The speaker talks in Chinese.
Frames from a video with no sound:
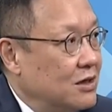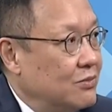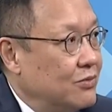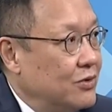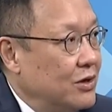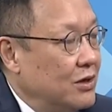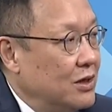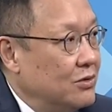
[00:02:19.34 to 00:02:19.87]
一
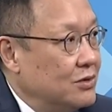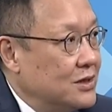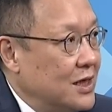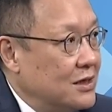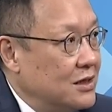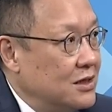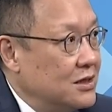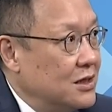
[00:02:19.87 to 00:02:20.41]
步，因为俄乌战
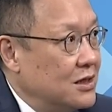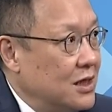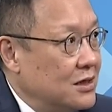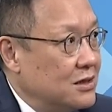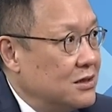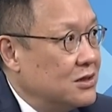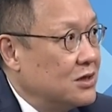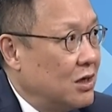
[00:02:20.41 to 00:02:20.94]
争现在
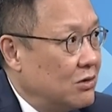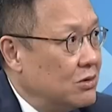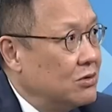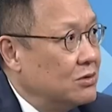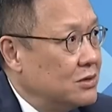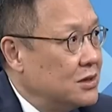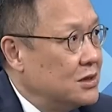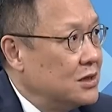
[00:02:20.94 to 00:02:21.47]
是绞
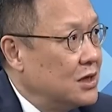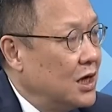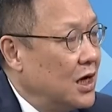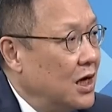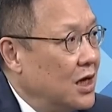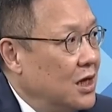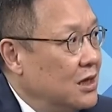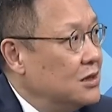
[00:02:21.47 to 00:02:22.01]
肉机的，
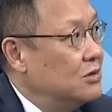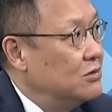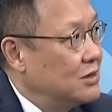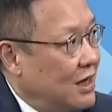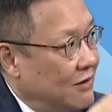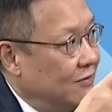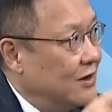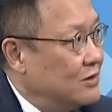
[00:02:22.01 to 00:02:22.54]
这种
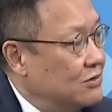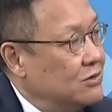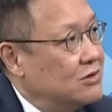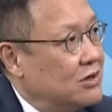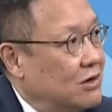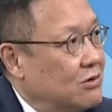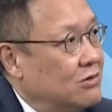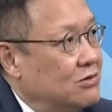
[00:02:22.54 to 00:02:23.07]
打法都是
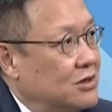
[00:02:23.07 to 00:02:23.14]
绞肉